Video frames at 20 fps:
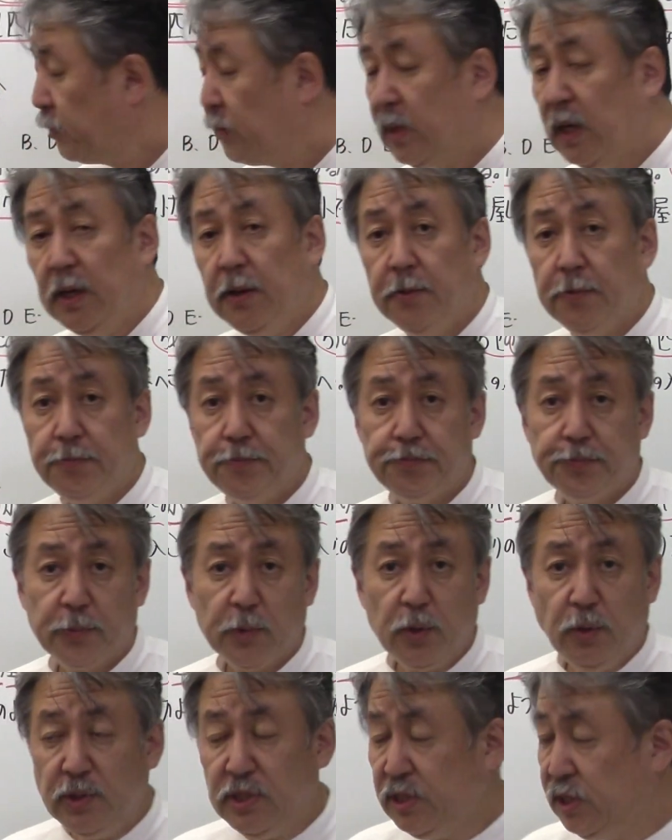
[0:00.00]
ね、
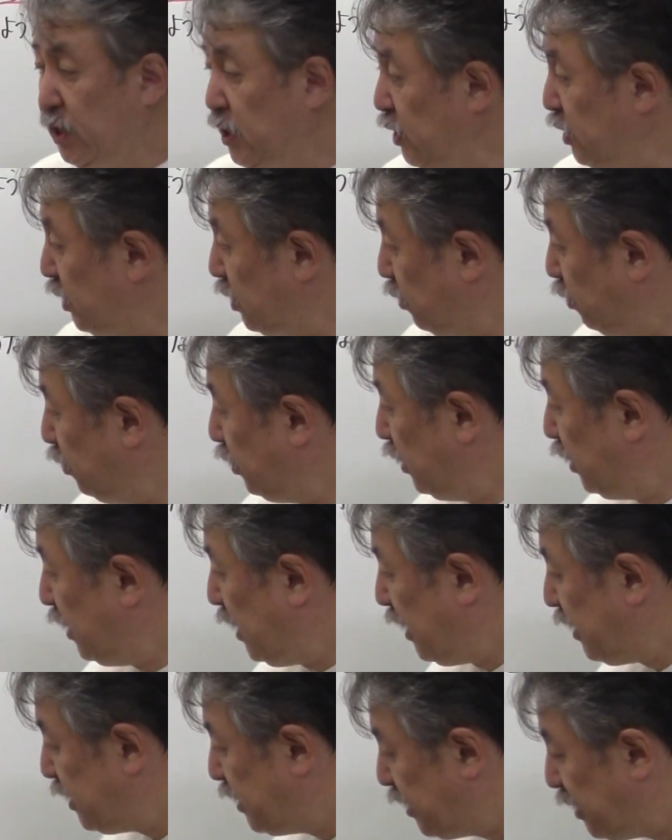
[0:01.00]
これ慎重に
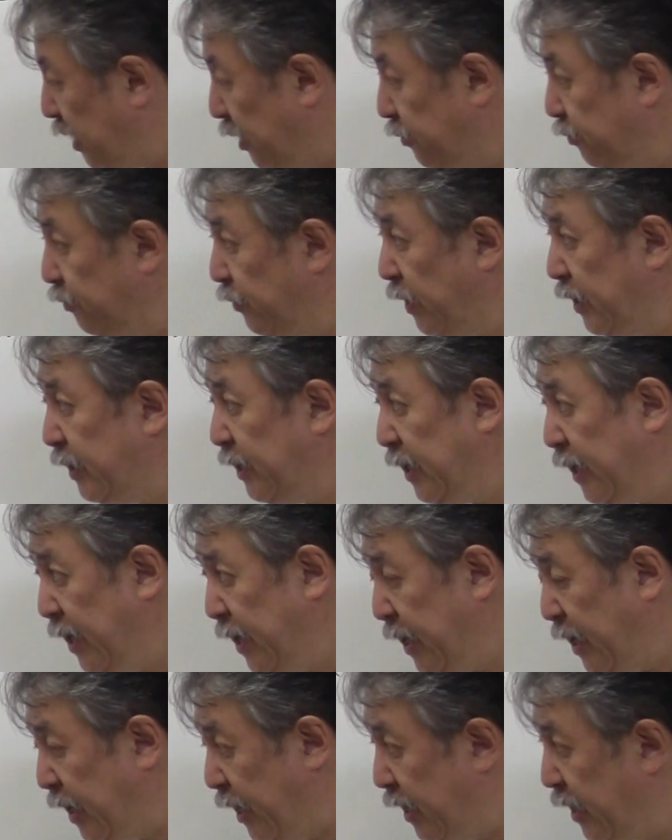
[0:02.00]
出した上
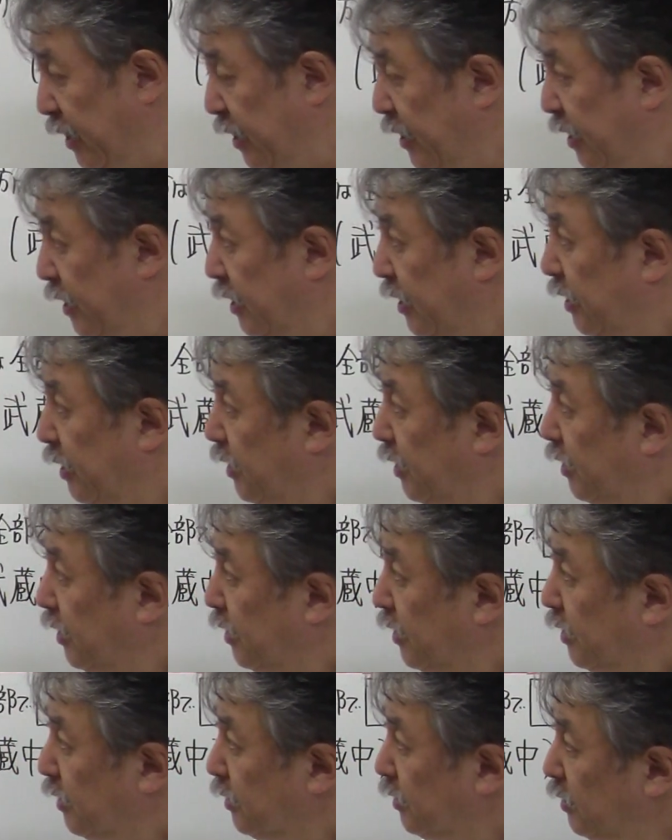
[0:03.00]
で
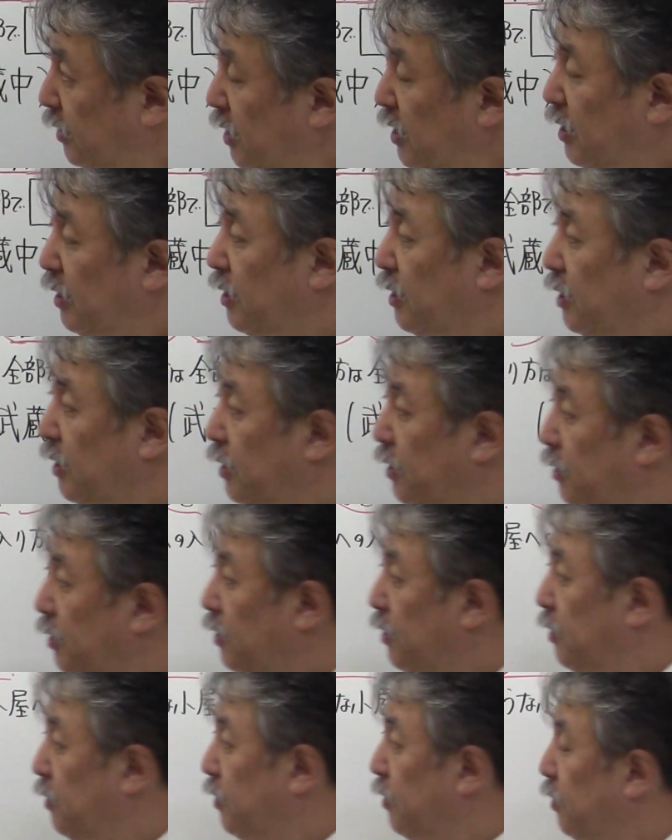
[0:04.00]
で
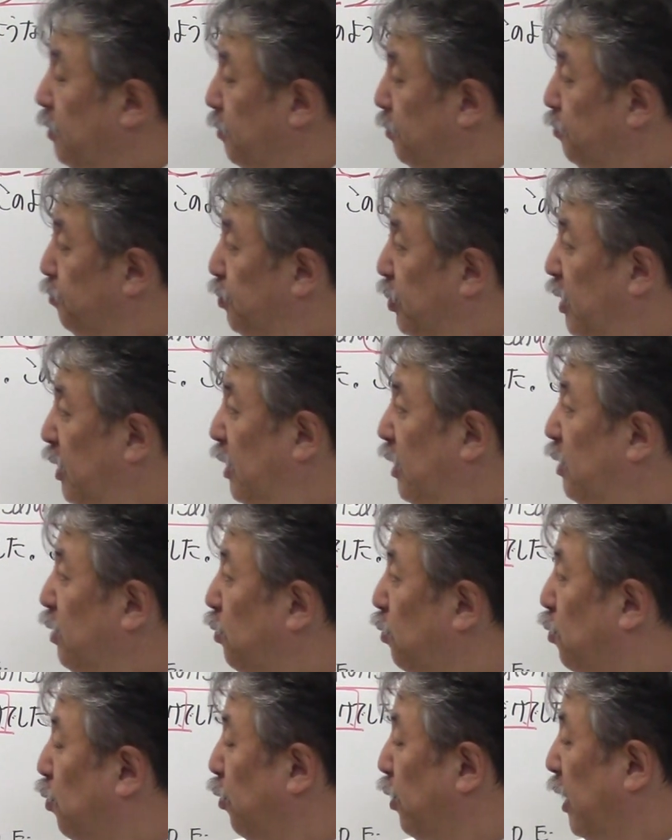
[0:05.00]
B
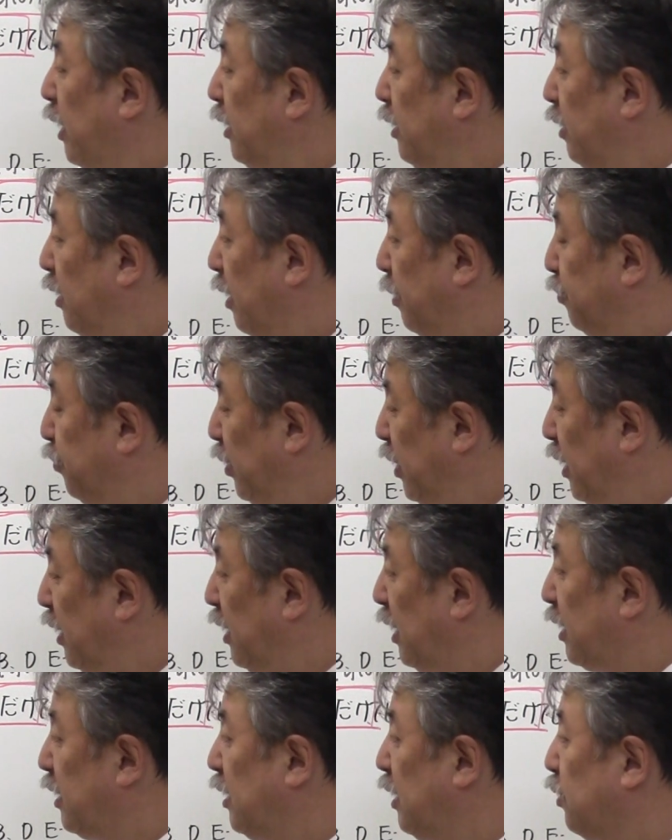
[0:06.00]
の小屋には B
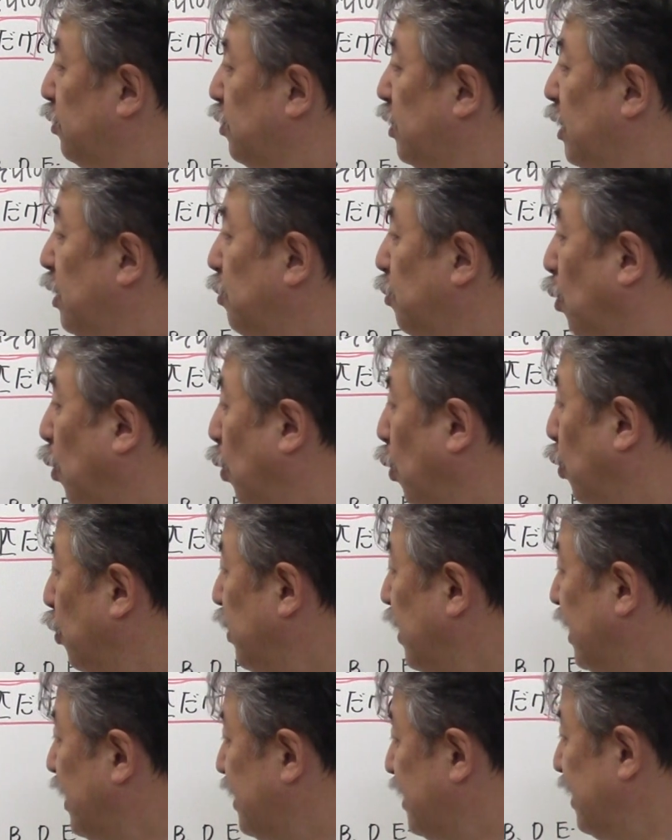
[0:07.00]
が来た時にも
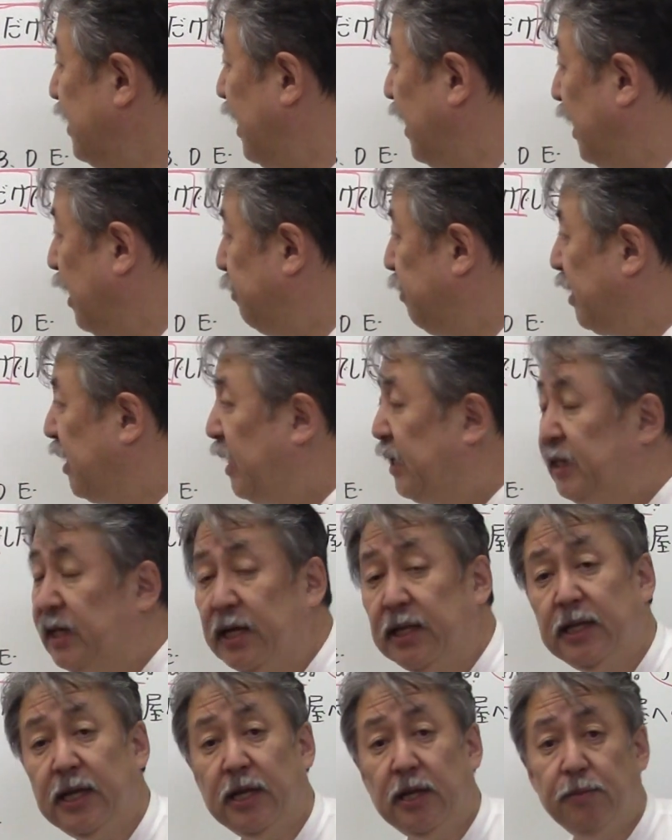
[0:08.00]
同じ並び
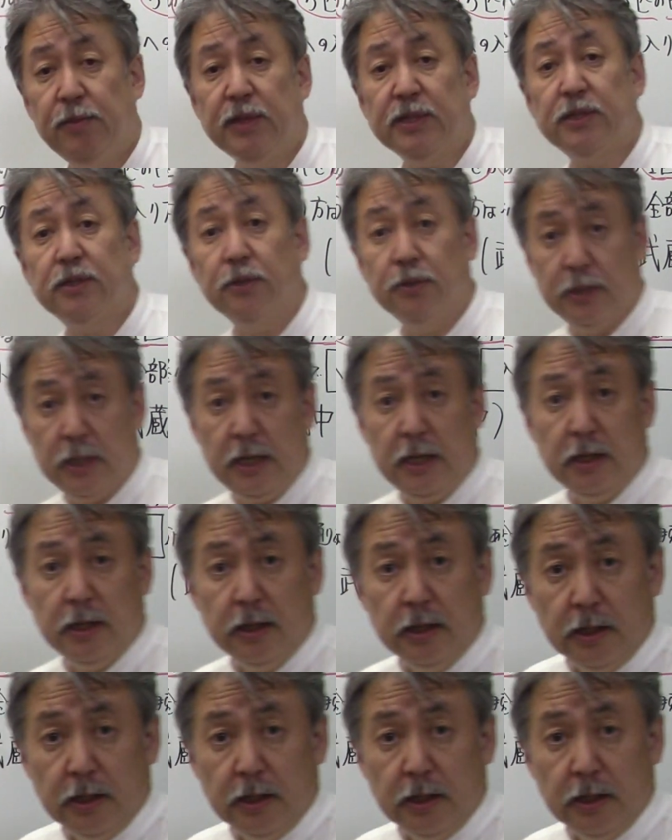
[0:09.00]
方になりますよね。